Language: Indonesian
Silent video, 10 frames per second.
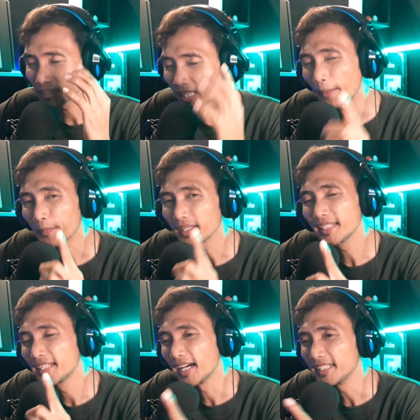tapi
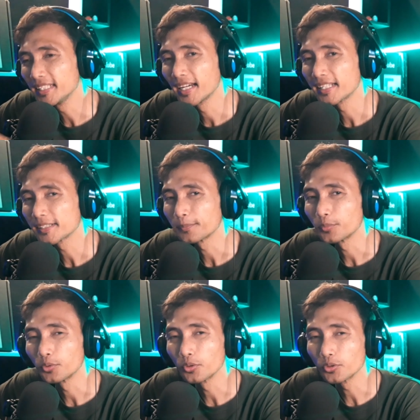diganti dengan 10
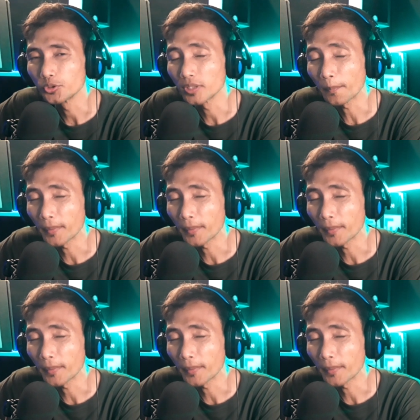juta